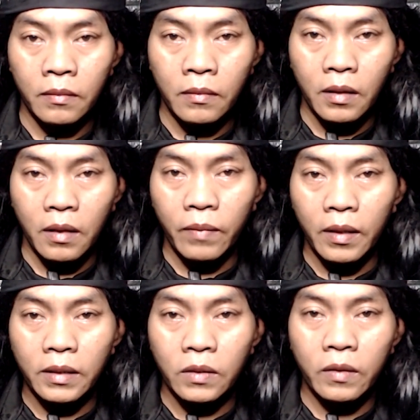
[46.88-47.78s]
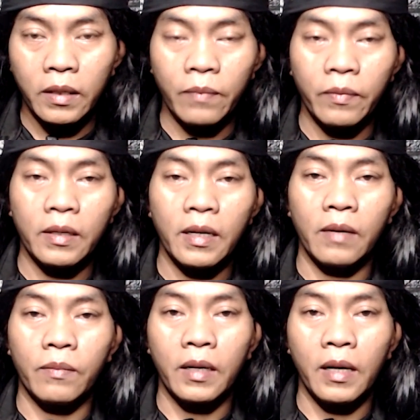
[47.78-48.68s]
Apakah saudara
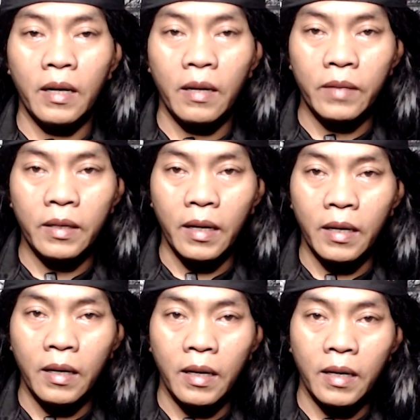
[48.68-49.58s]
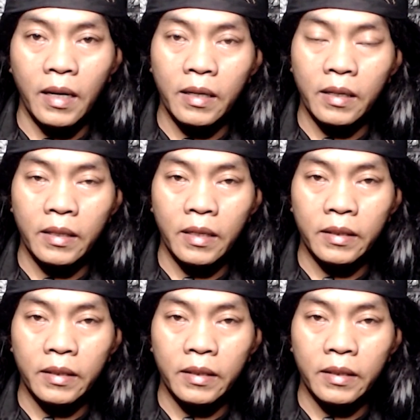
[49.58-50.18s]
pernah mengalami hal-hal aneh